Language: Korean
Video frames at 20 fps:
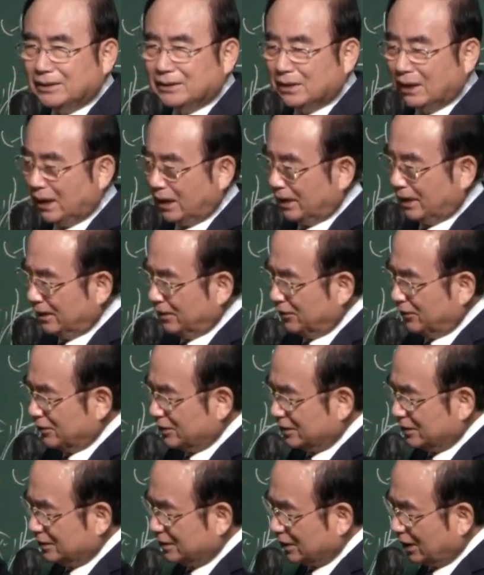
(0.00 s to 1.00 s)
내 안에
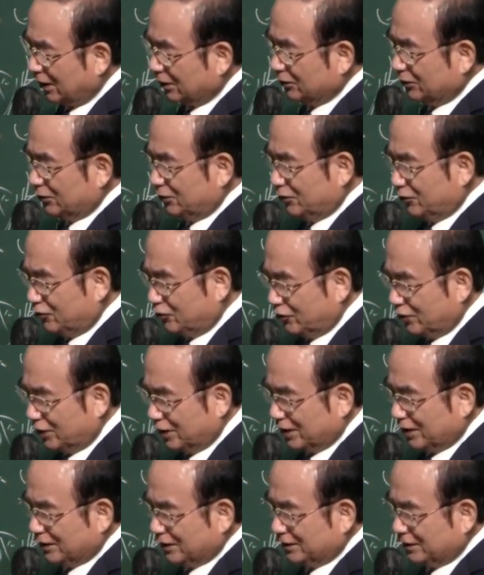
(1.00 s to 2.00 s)
오신 창조주
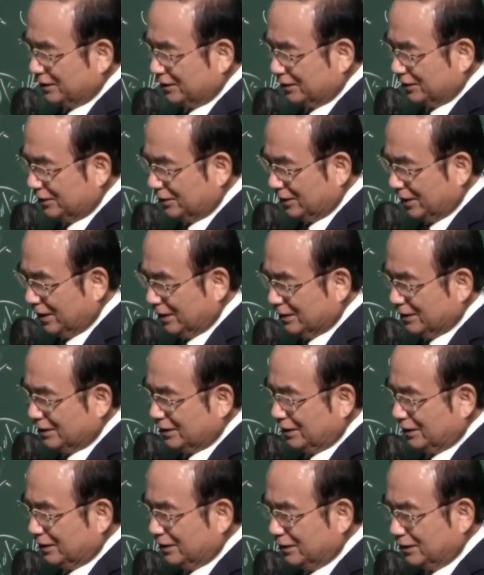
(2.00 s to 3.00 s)
주님께서 내
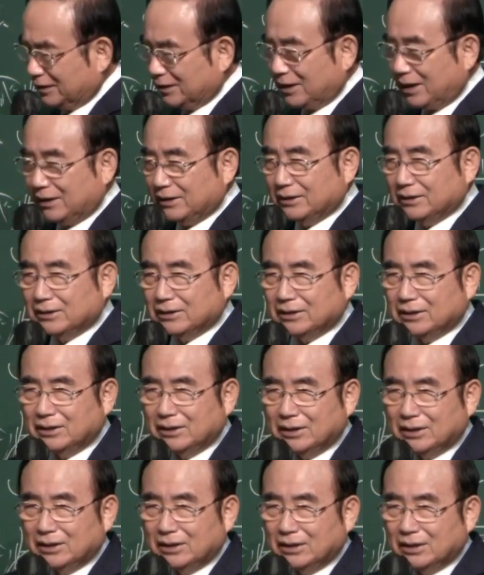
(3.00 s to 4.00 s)
인생을 엮어가는
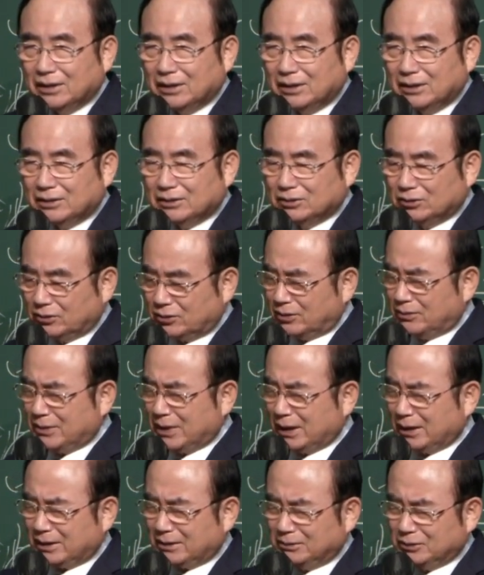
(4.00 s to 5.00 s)

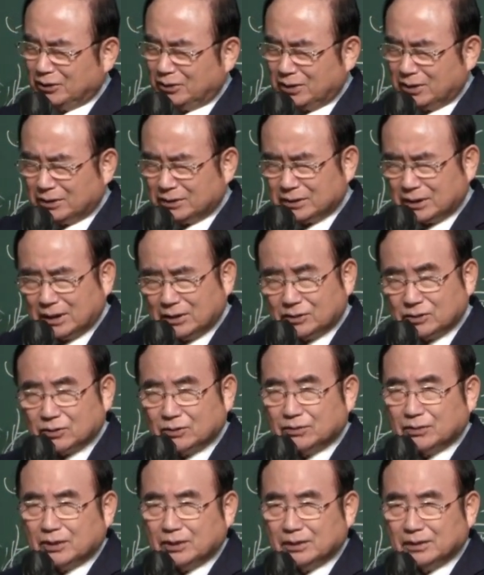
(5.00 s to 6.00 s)
눈꽃만큼 도 걱정할 수
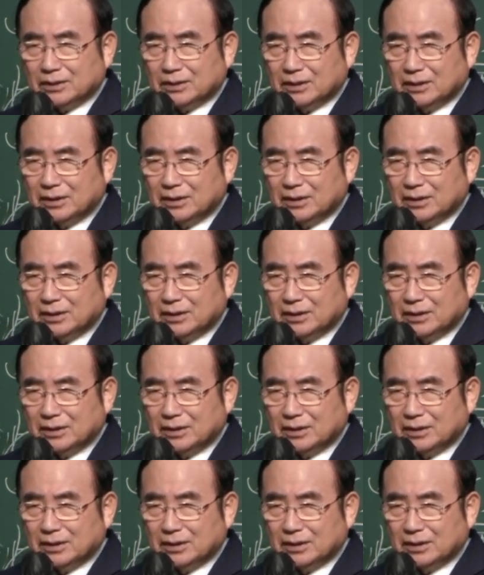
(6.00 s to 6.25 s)
없는